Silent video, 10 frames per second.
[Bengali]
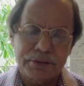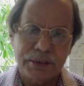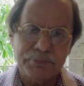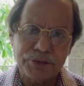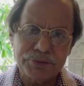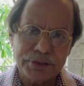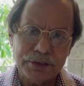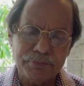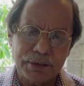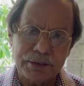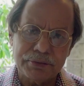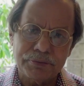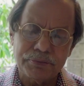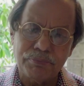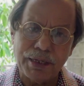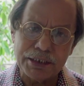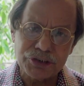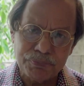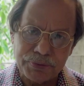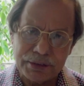যে মানুষের বাজ
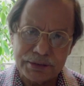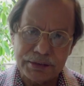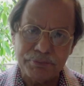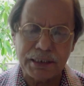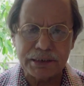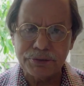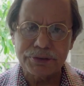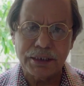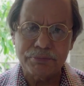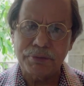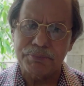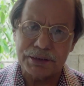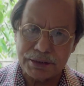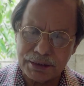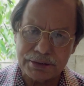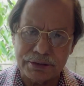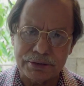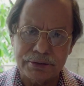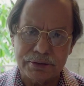পড়ে যিনি মারাও যান বা বেঁচে থাকেন